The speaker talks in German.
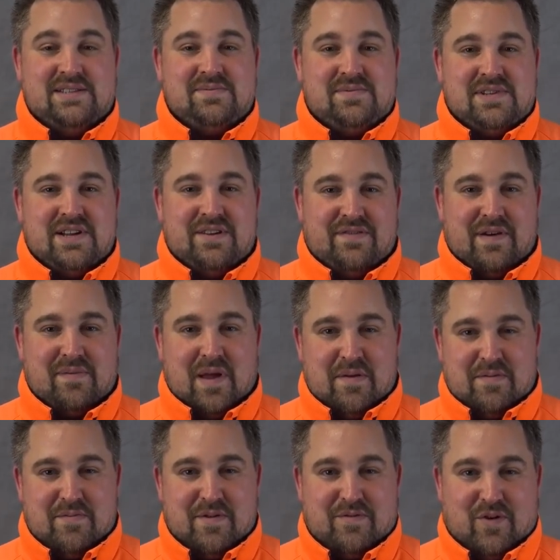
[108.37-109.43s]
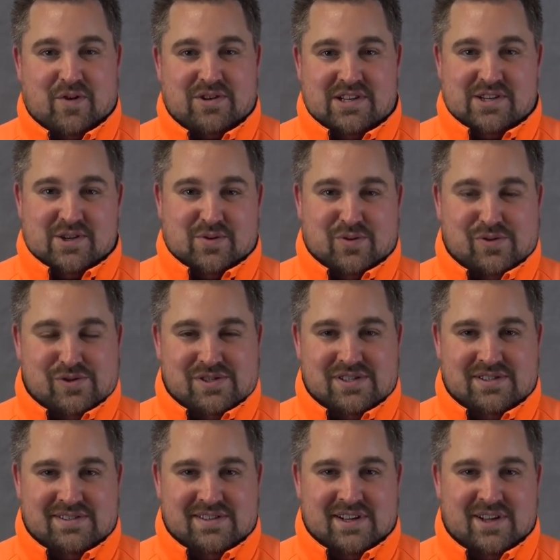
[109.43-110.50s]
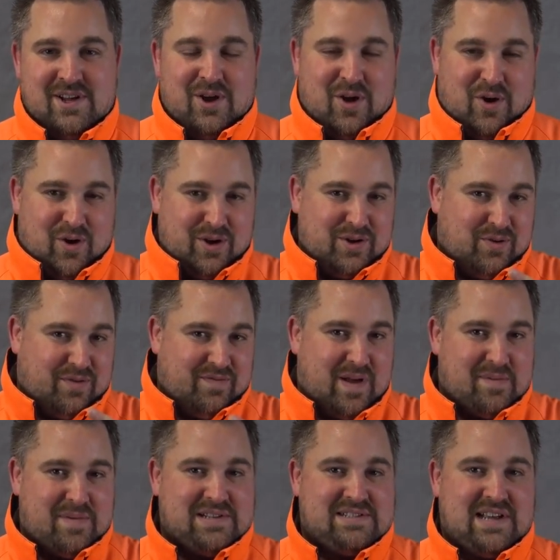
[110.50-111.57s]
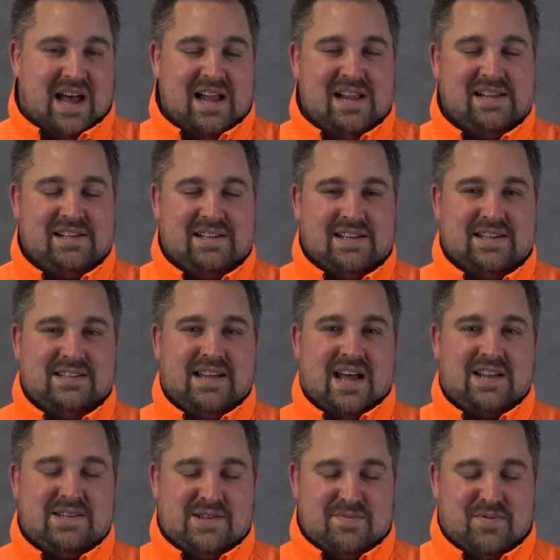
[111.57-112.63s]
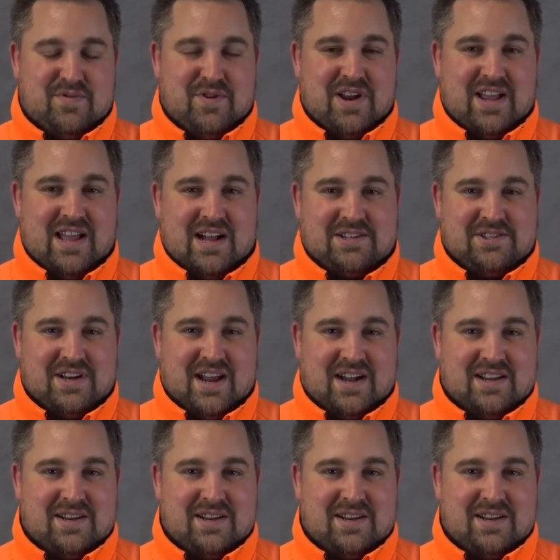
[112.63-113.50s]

In diesem Sinne verbleibe ich mit freundlichen Grüßen. Horidon Waldmanns Heil dein Timo von der